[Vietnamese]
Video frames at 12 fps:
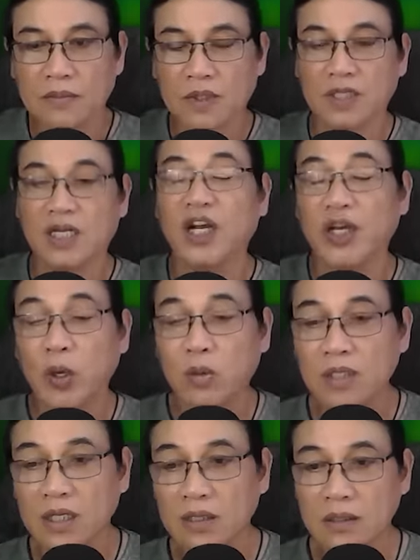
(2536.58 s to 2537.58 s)
Cười đủ
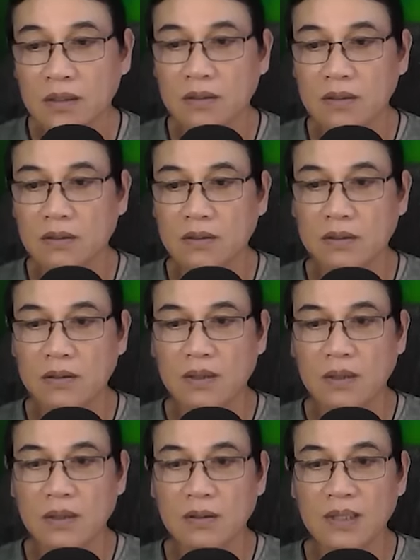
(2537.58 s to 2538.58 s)
chưa?
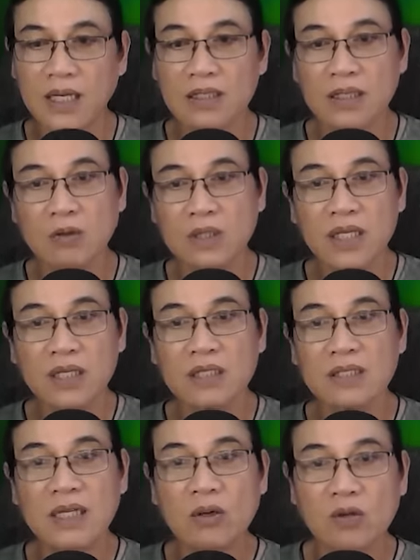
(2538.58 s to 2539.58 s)
Lần đầu
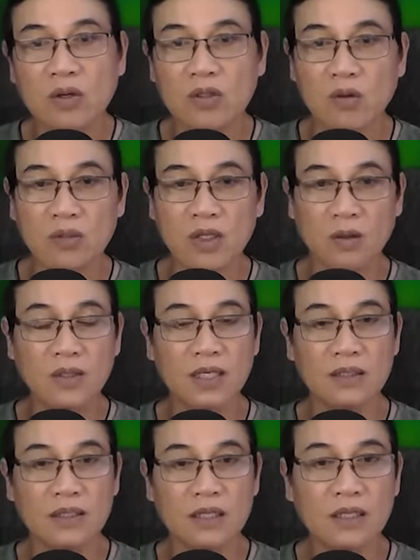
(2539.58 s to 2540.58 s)
tiên sau cuộc đụng độ
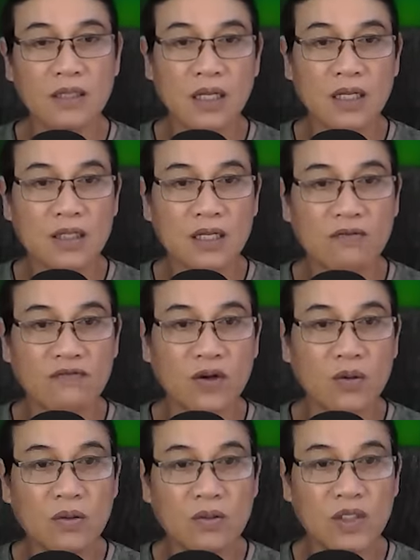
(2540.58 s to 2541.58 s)
lần trước, Thiên
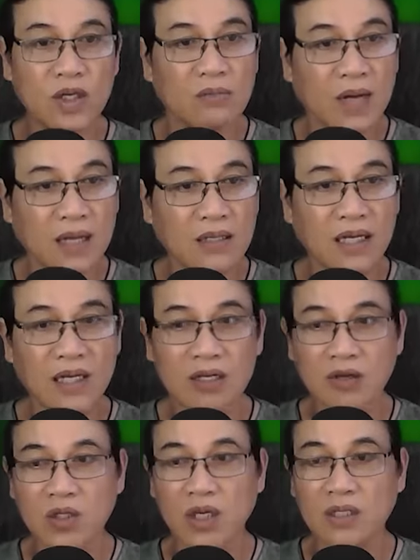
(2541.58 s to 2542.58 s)
Vũ chịu mở lời
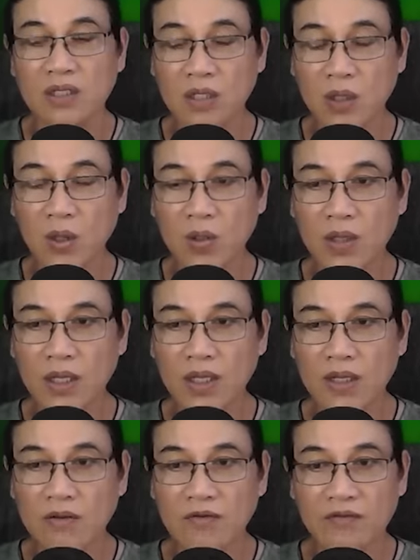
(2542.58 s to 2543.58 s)
nói chuyện với cô.
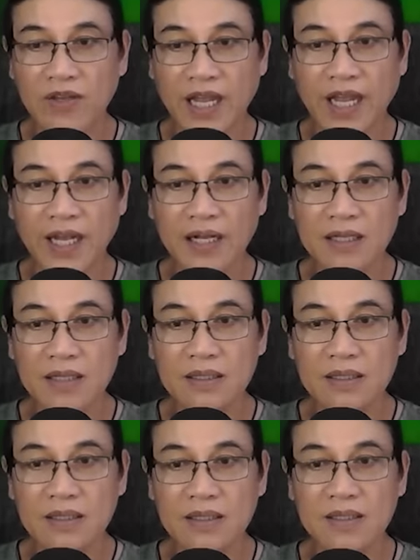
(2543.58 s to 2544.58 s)
Vi An
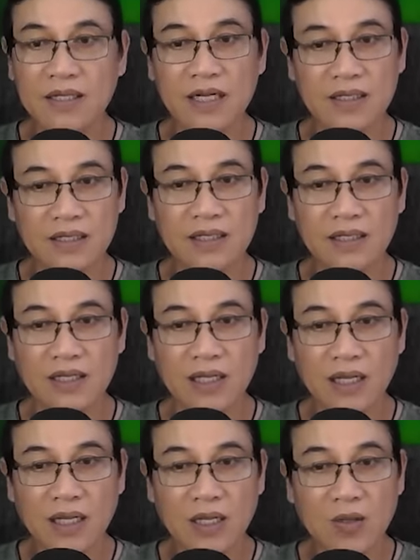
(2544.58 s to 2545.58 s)
ngừng cười,
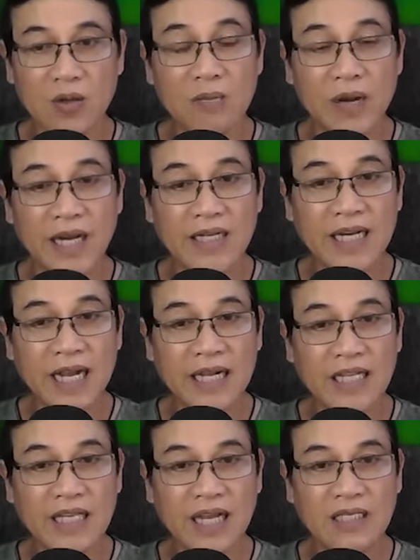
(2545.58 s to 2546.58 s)
cô bày ra
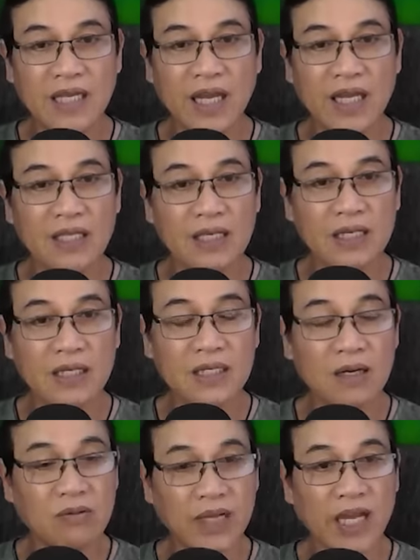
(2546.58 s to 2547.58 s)
cái dáng vẻ như
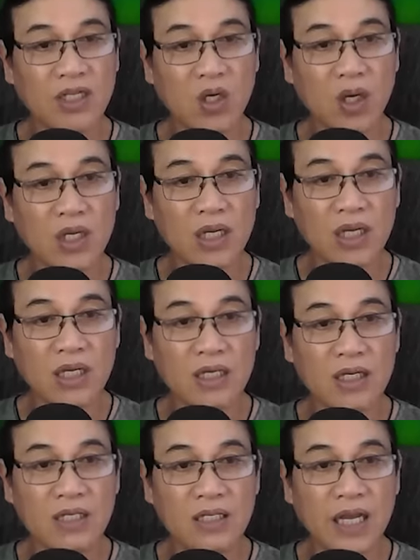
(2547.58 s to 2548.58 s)
không nghe rõ,
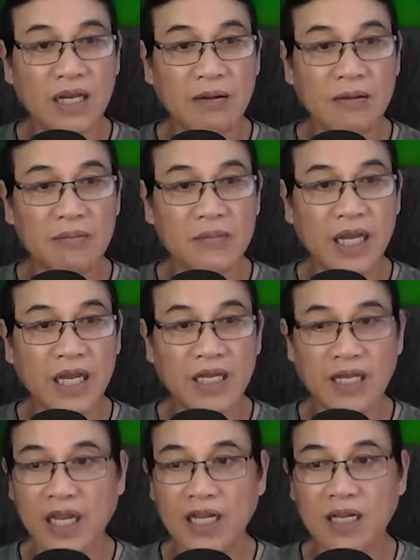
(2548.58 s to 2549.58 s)
đưa tay dây
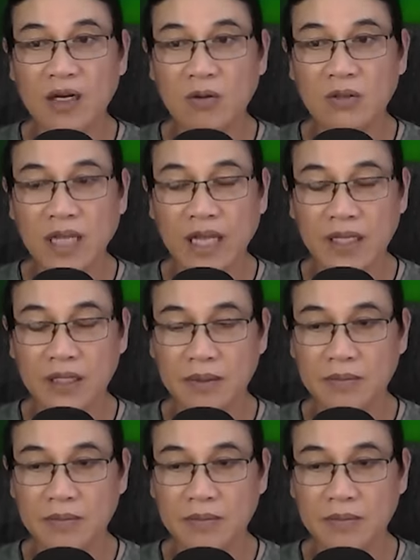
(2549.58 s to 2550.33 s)
nhẹ cái lỗ tai.